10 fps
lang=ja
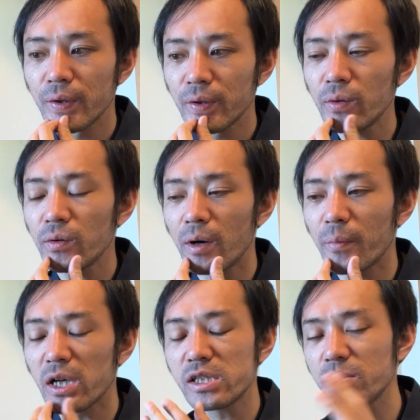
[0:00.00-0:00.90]
要は
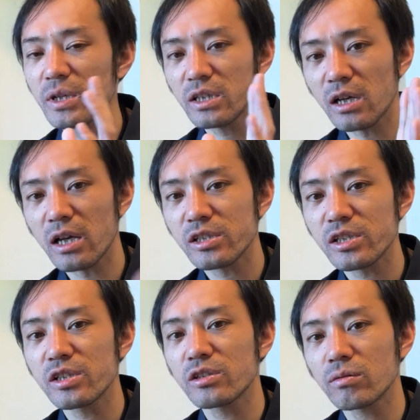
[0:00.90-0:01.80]
真面目に発
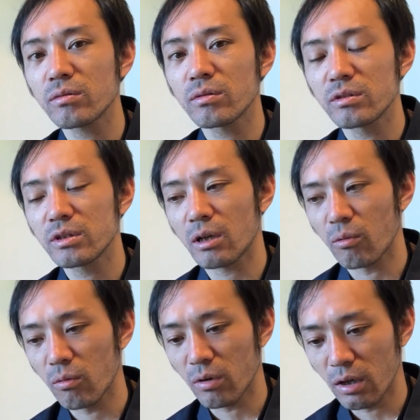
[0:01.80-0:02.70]
信しておいた
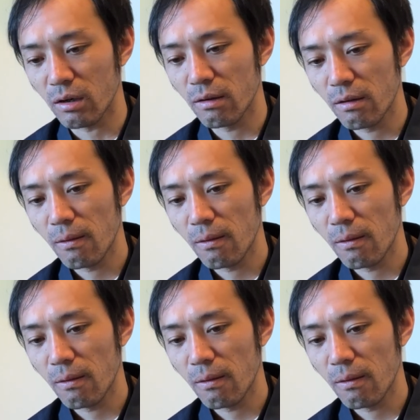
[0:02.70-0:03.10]
方が